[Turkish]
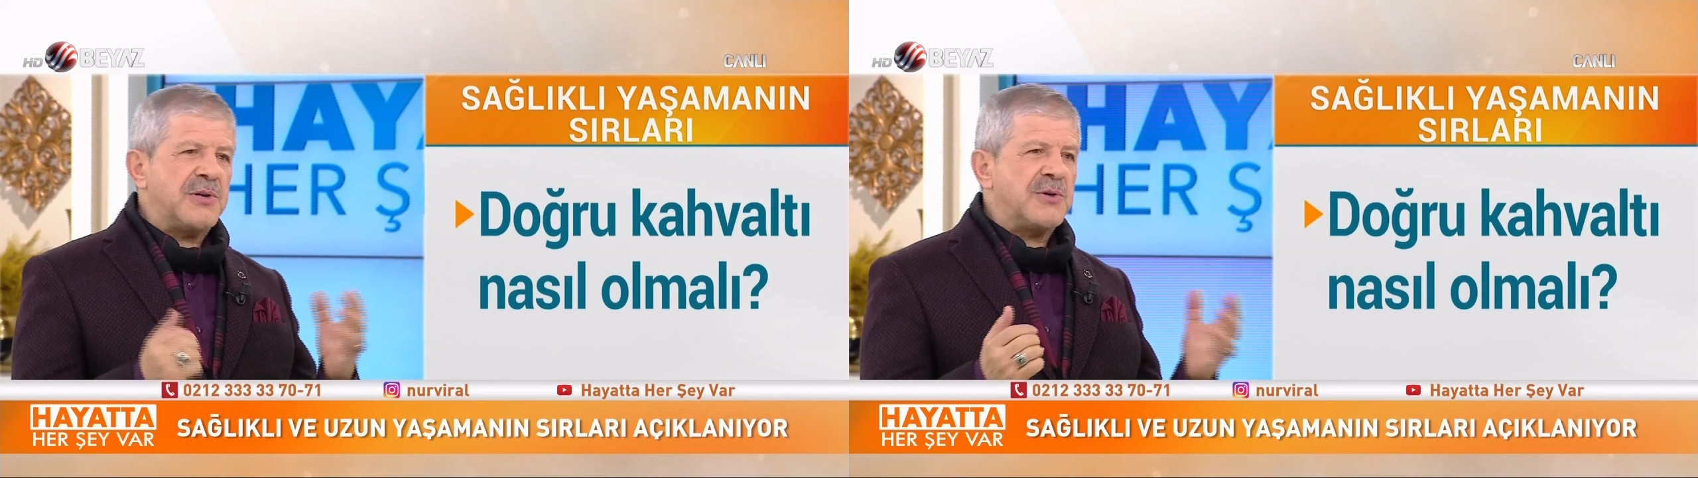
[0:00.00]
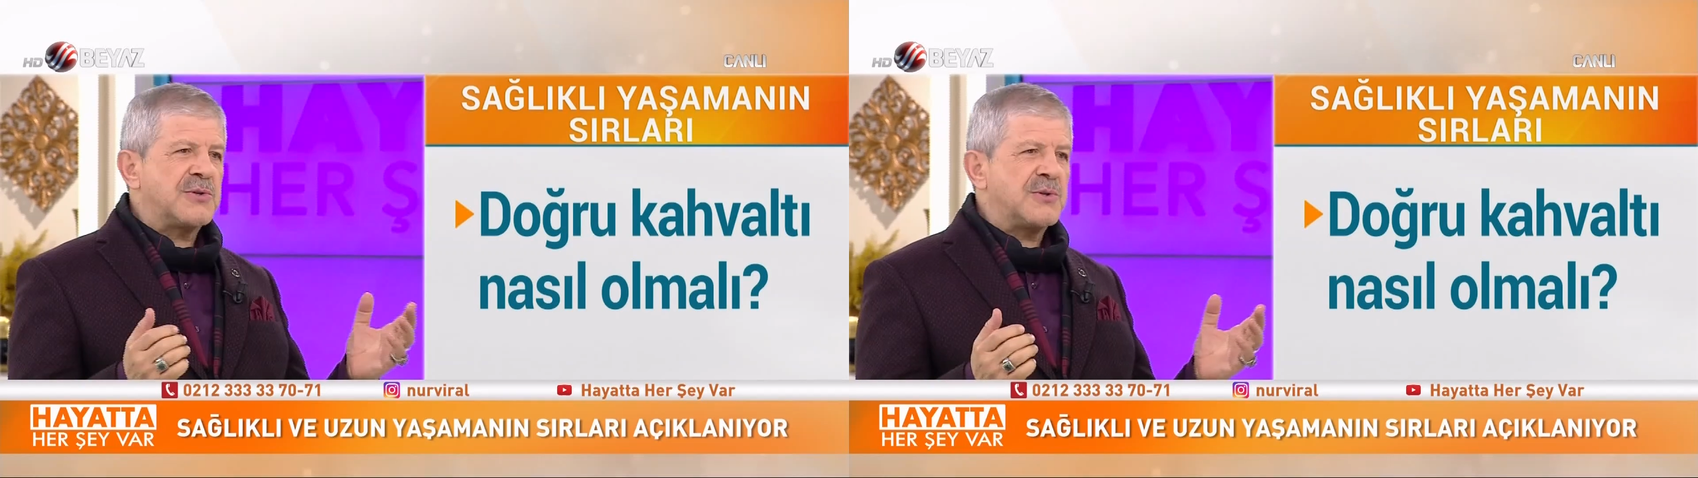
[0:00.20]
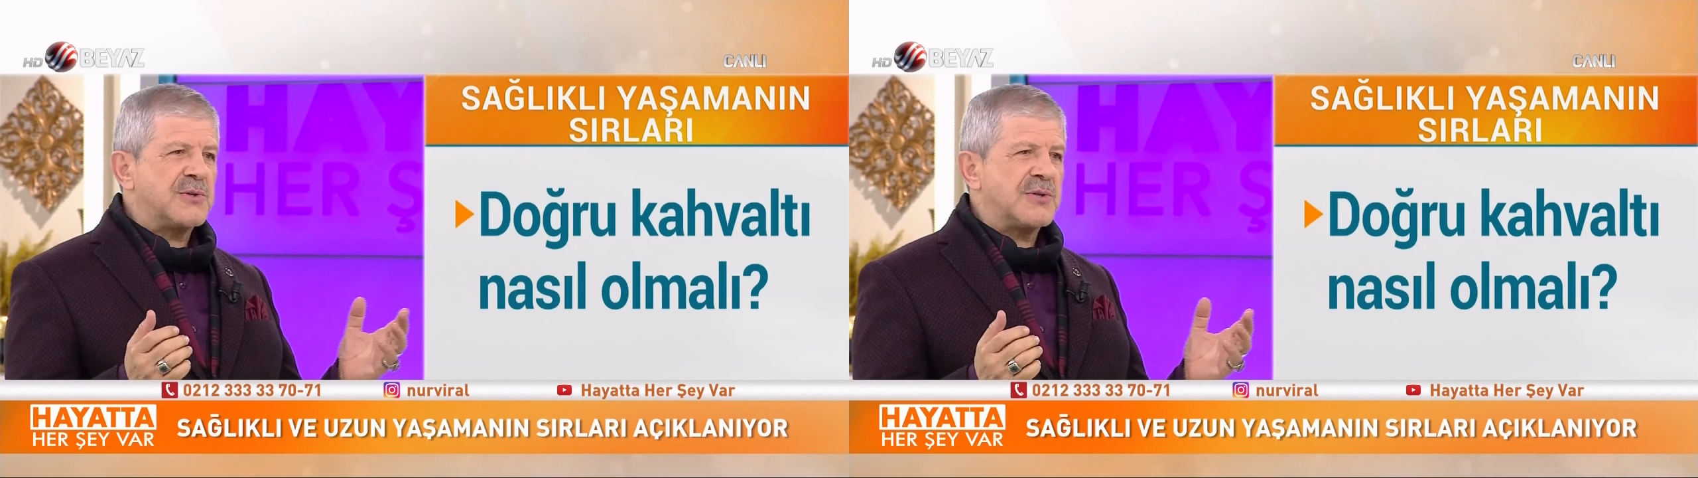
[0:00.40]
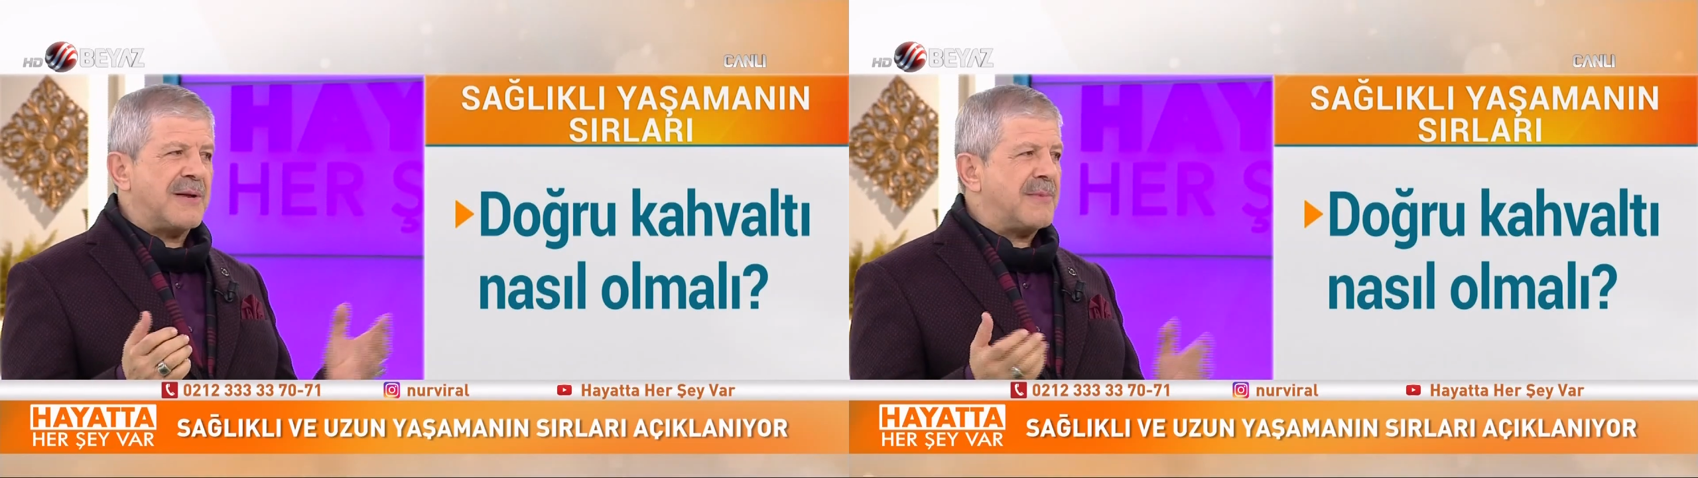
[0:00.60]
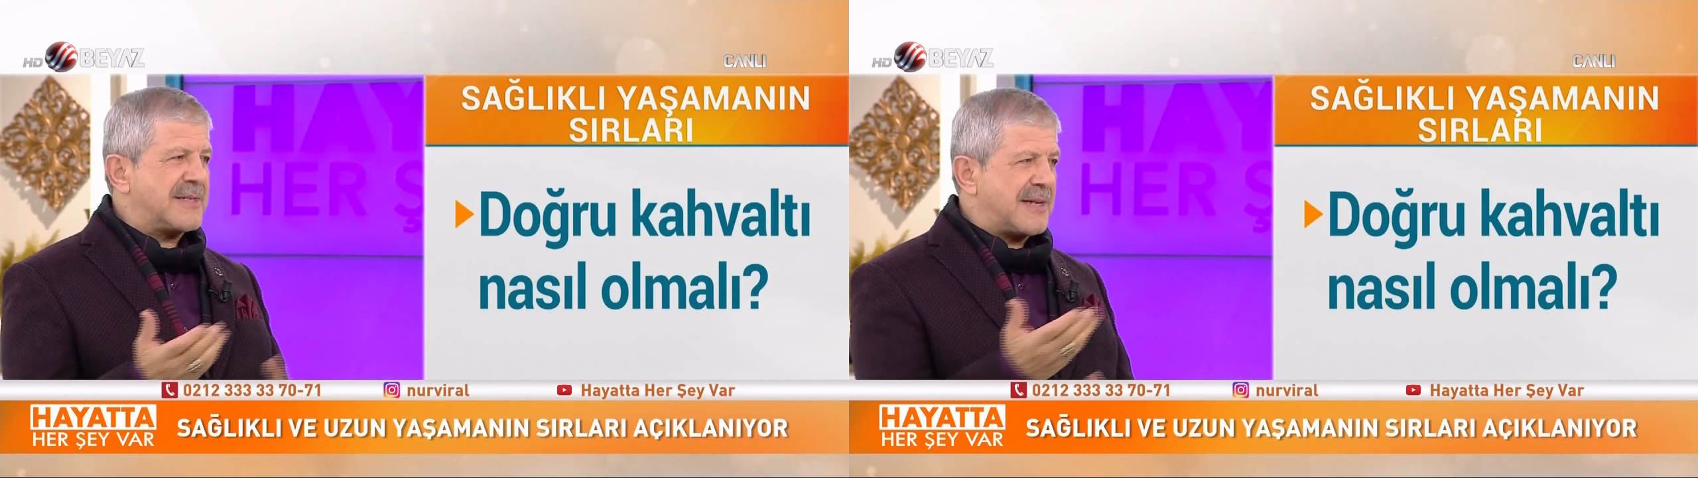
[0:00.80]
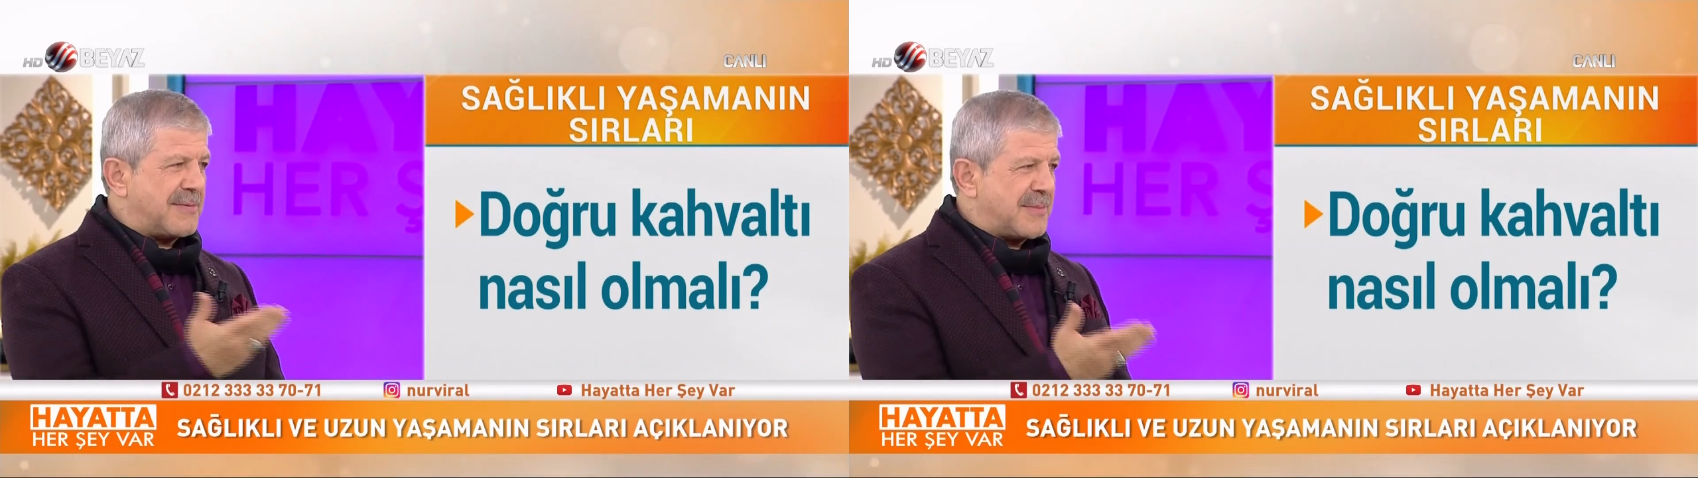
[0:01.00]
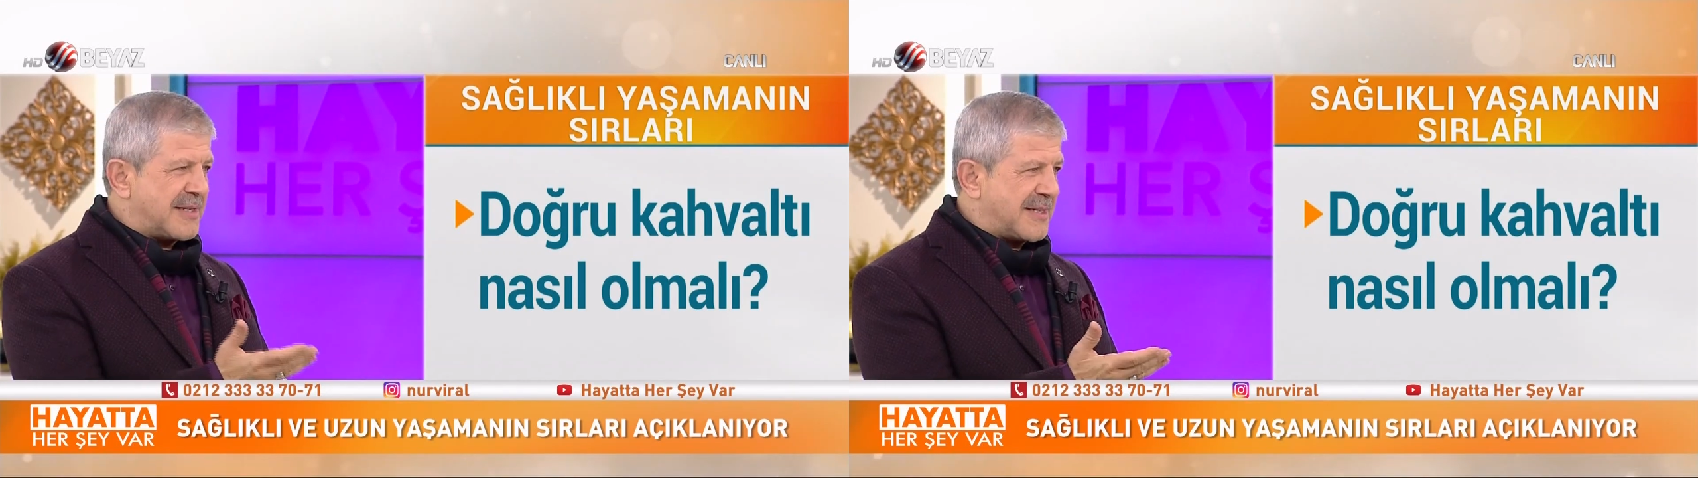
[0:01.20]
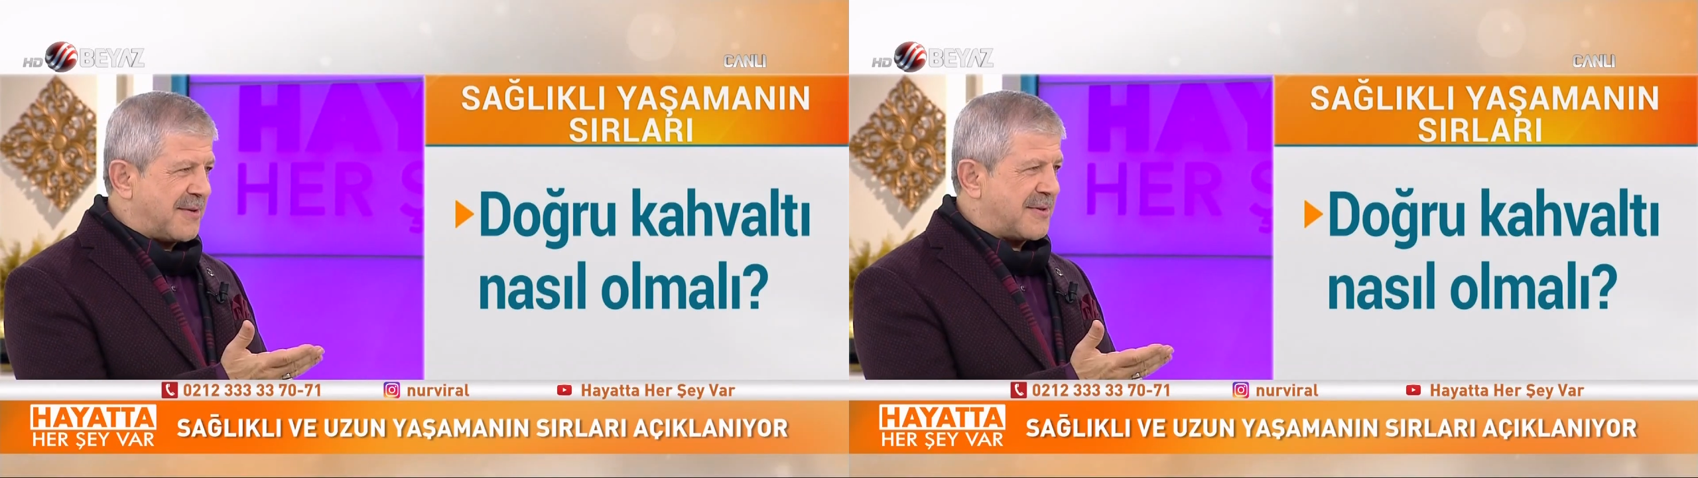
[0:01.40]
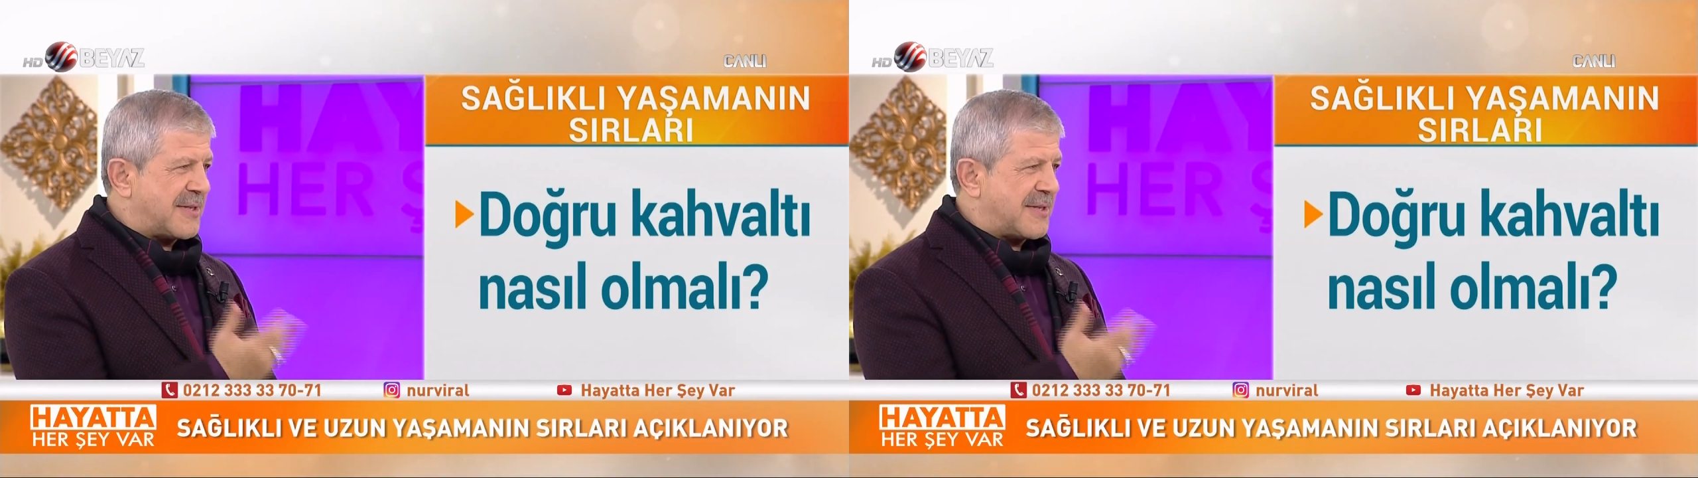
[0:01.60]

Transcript: Biliyorsunuz Elmas Hanım da sevgi